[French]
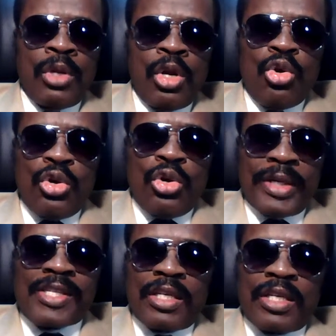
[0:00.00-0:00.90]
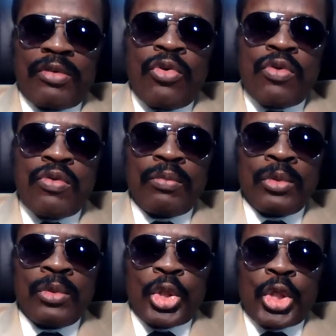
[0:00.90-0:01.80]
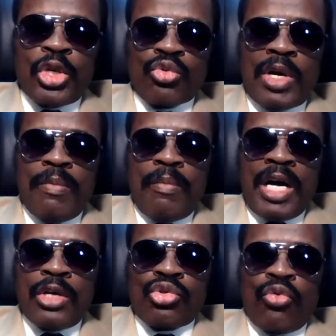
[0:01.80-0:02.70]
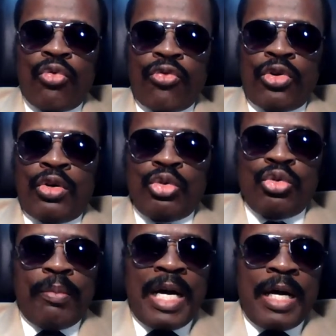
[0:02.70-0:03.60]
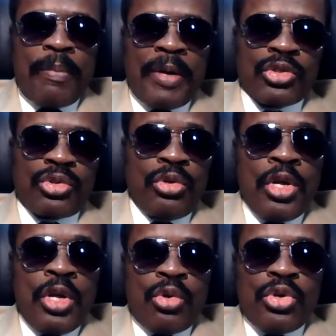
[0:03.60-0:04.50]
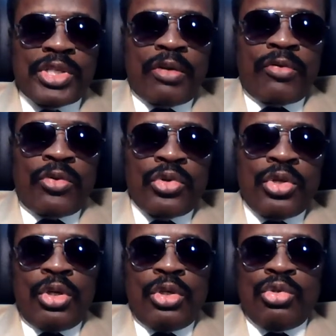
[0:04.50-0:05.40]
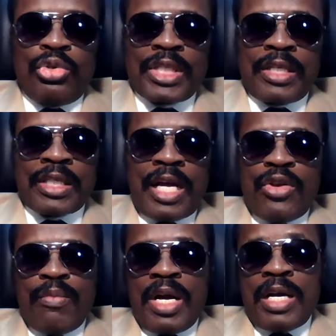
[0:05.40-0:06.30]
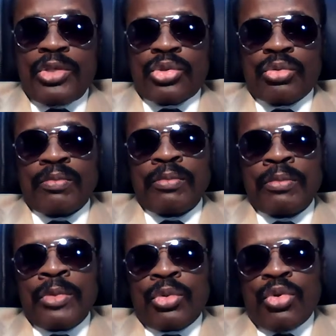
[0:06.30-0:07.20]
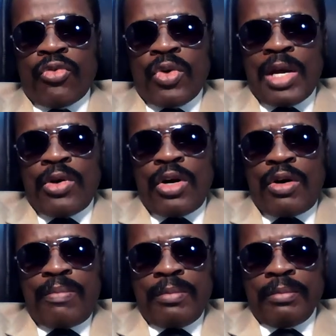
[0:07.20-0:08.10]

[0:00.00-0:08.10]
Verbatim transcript: leur cerveau reçoit l'image sous forme du mal parce que le cerveau qui donne du sens à l'image que voit l'homme,